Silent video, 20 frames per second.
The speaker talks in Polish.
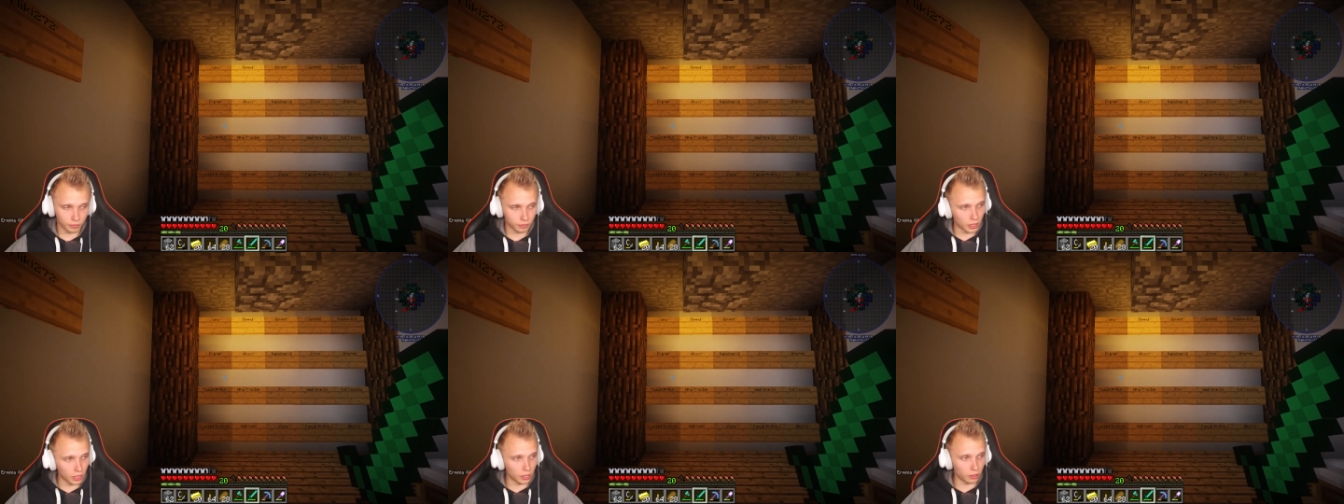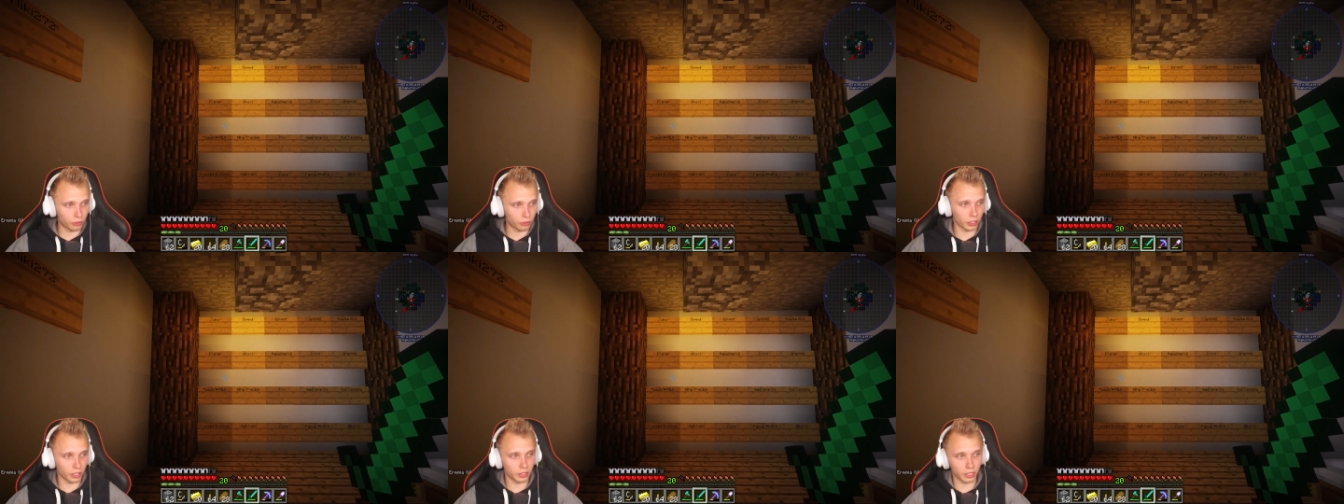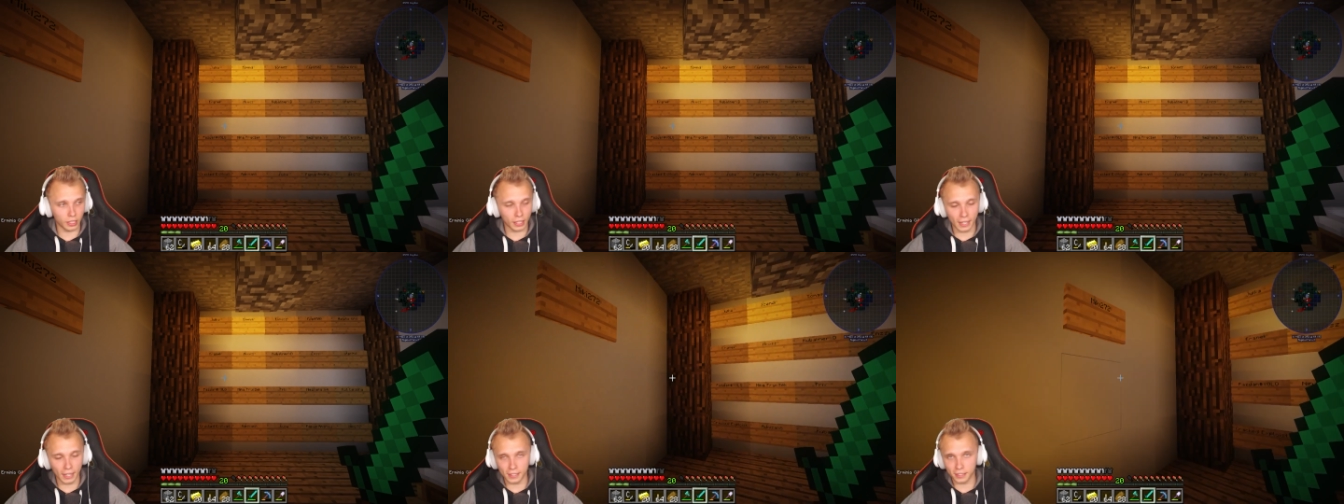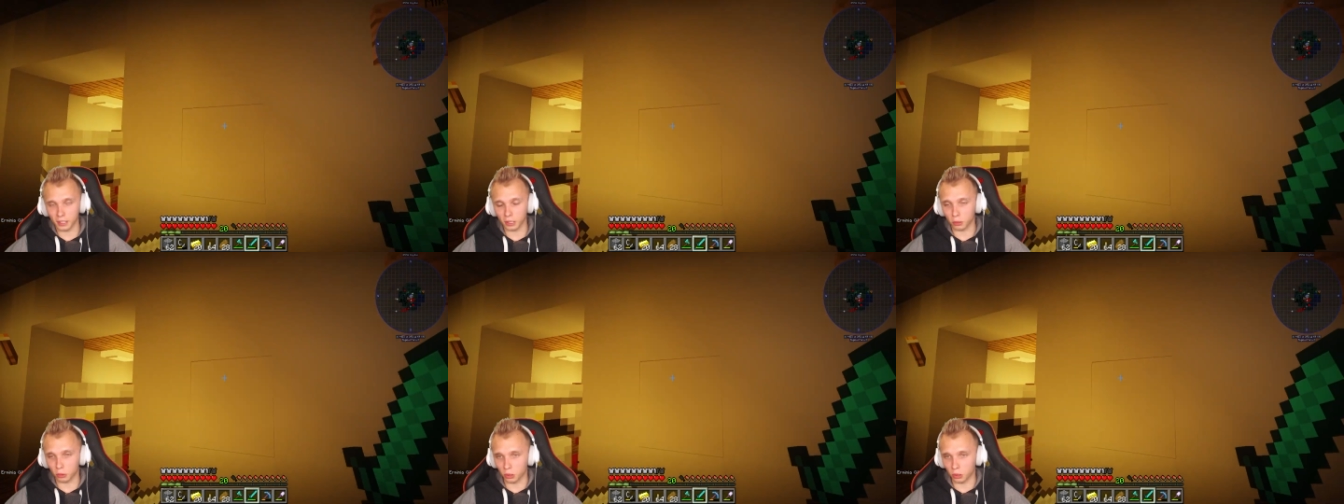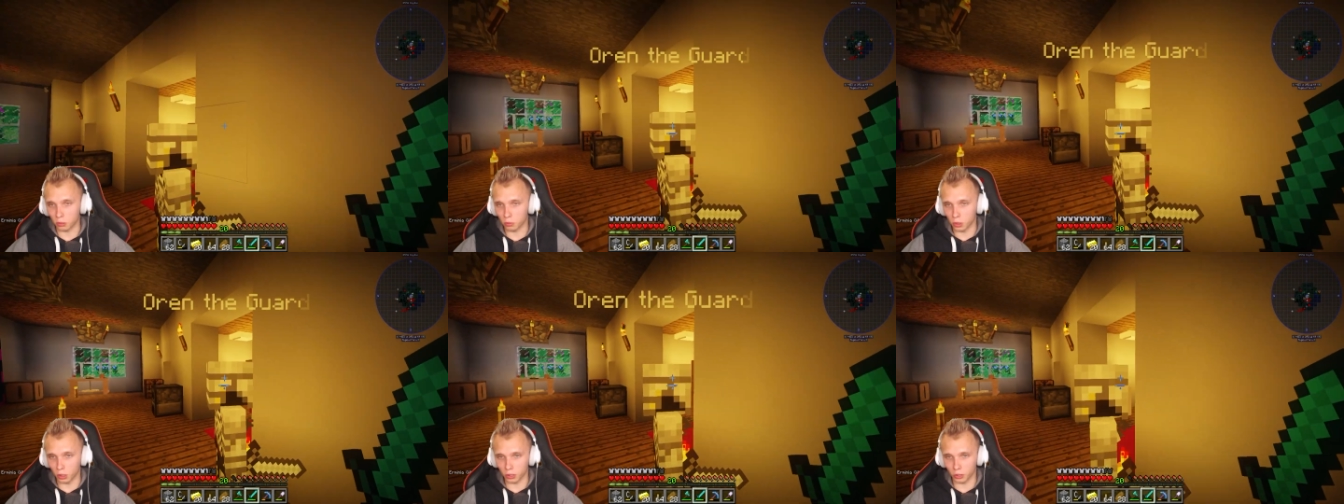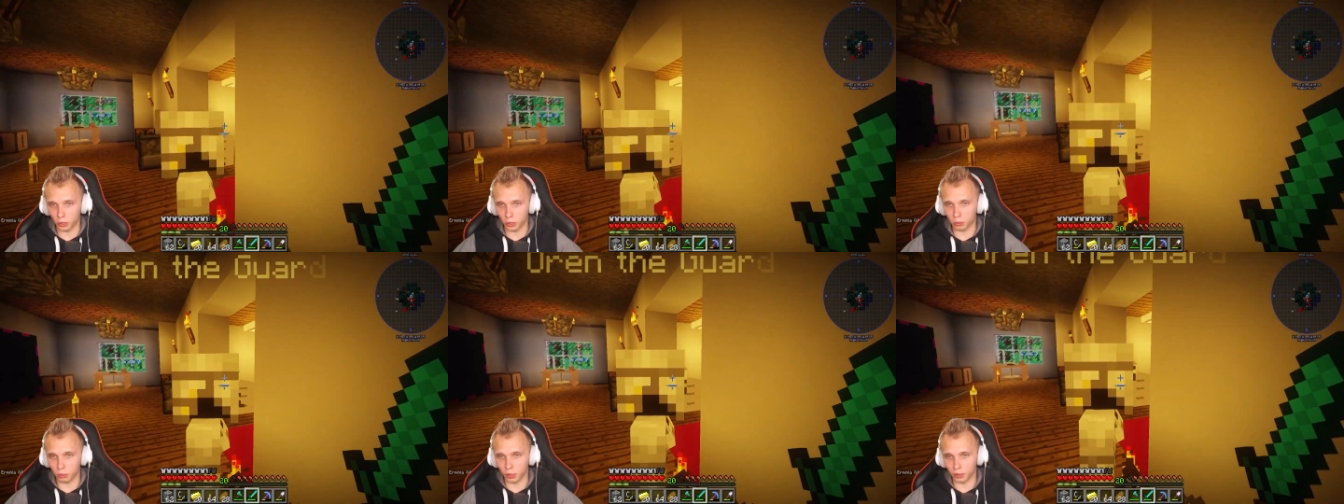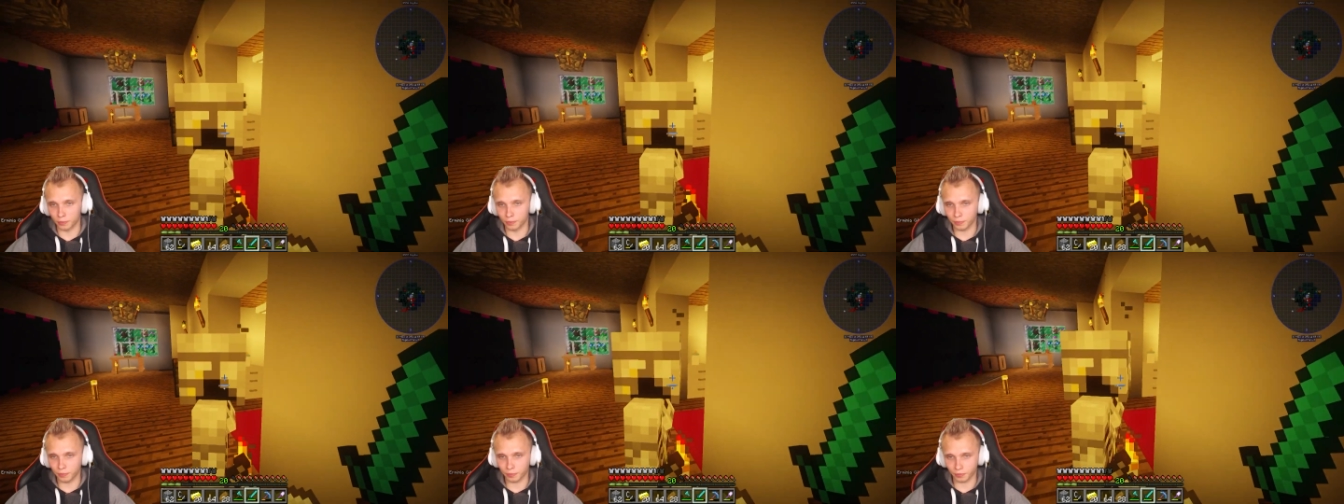tej fajnej laski, którą
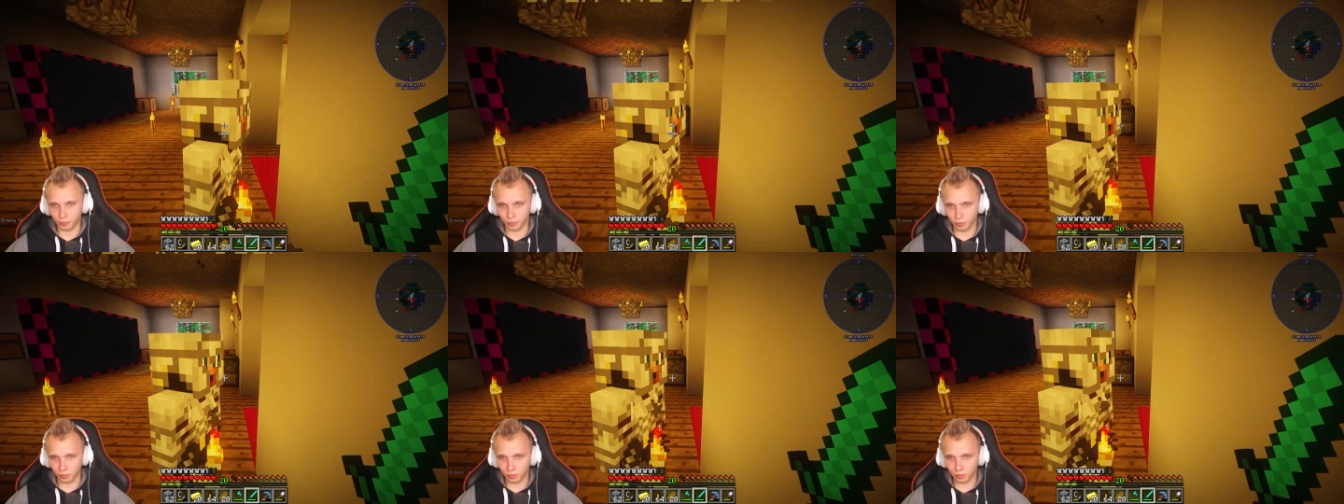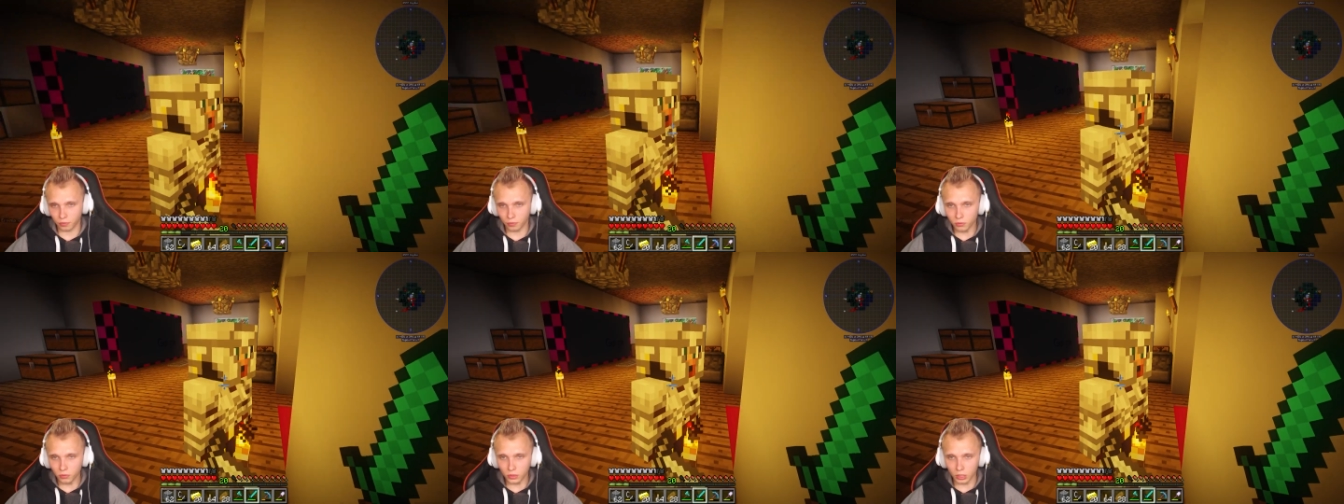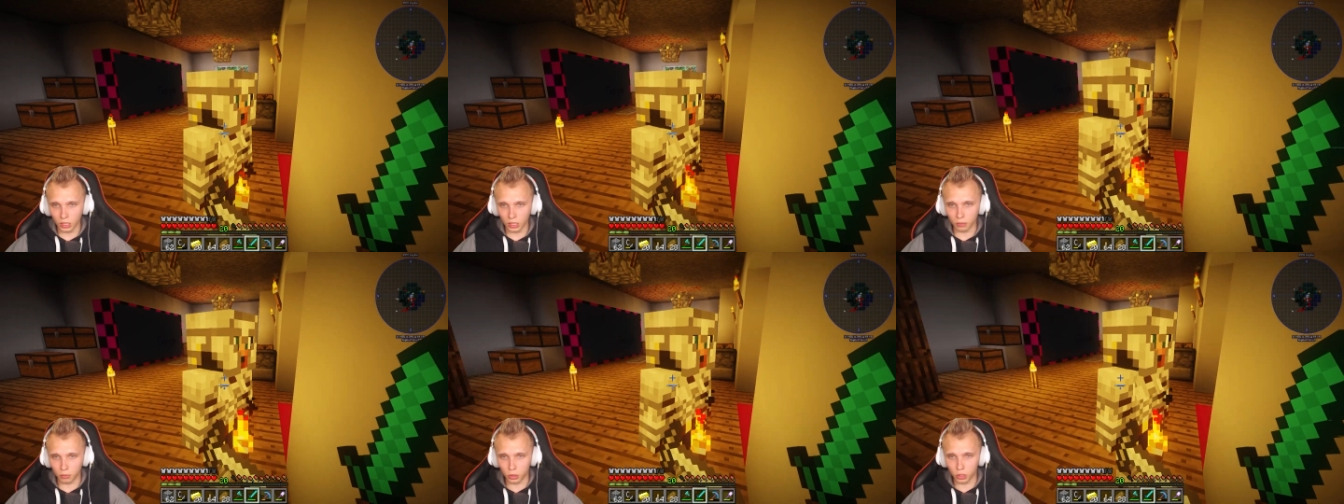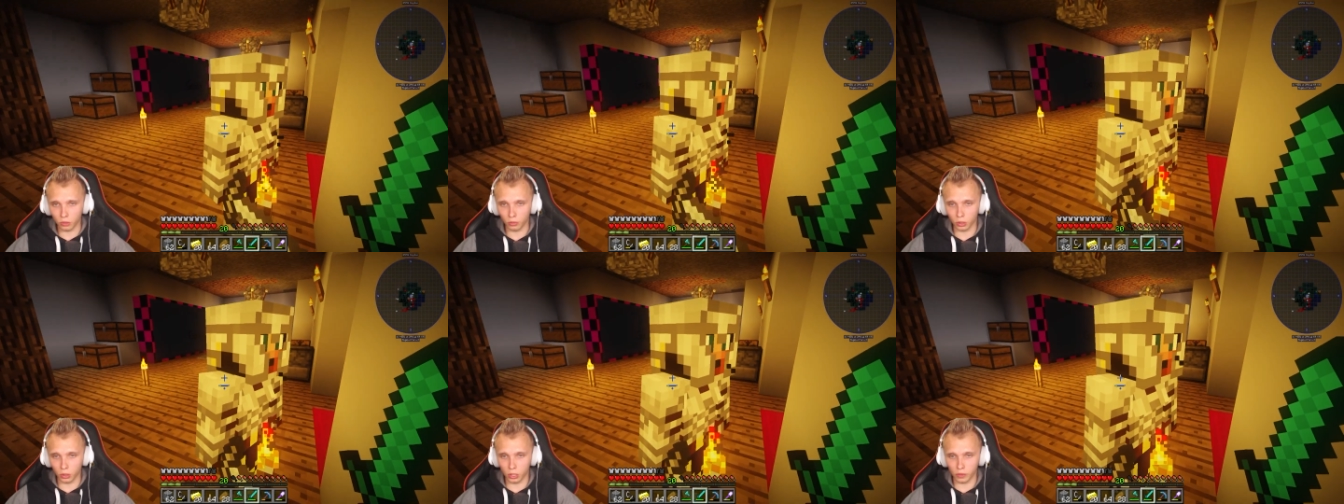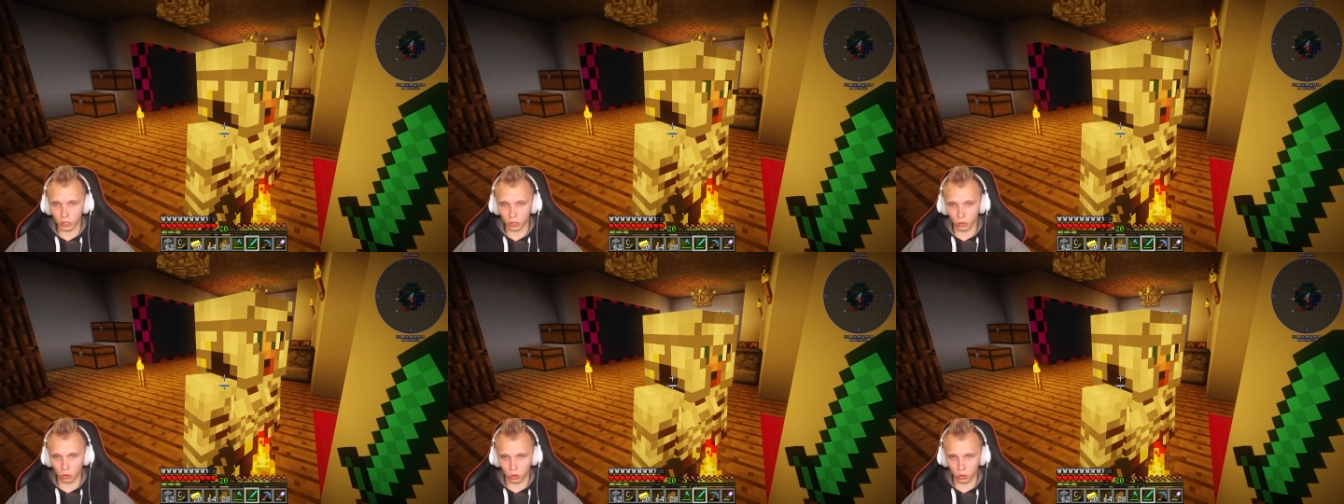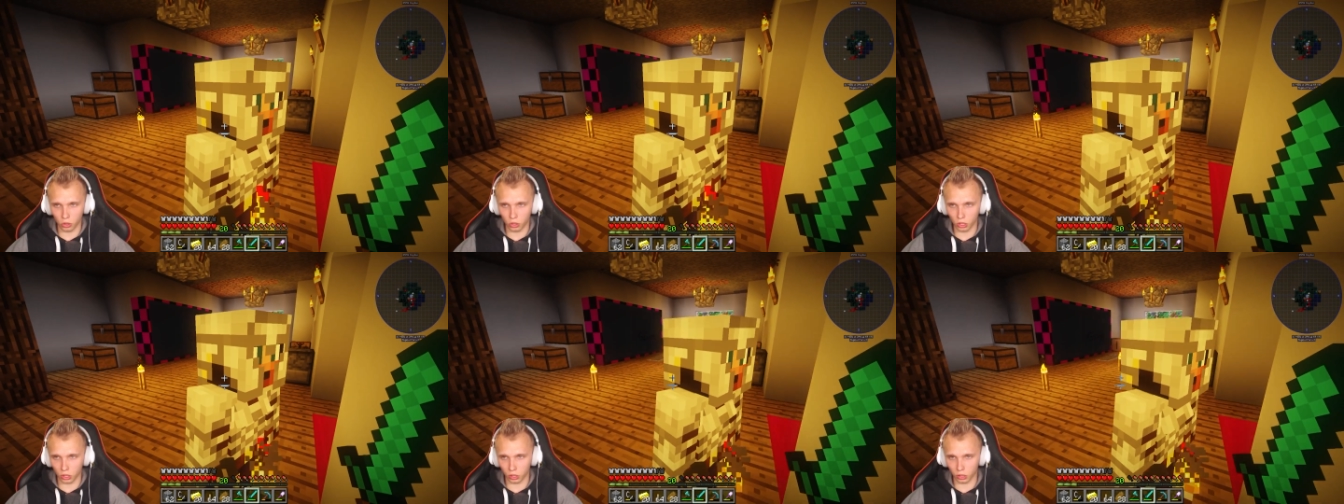mogliśmy przywoływać do życia